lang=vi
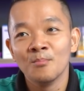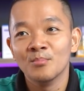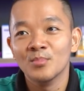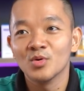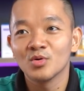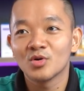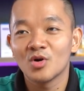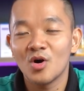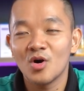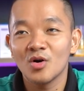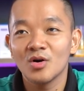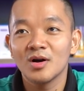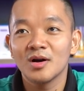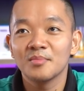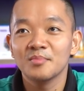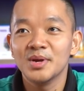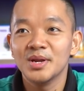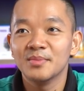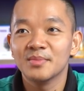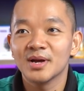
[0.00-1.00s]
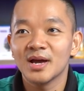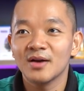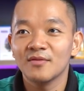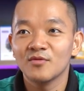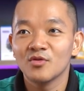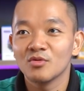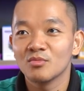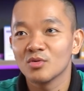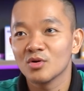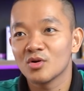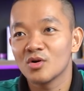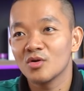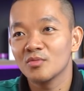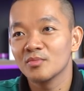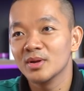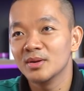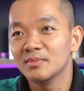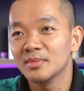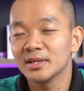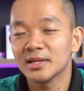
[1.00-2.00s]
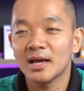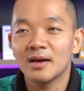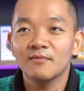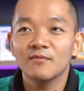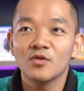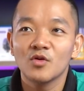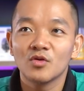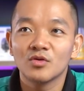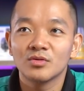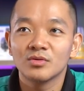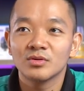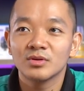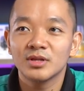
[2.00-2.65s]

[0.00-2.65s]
một con pin mười hai vôn, một con pin mười tám vôn,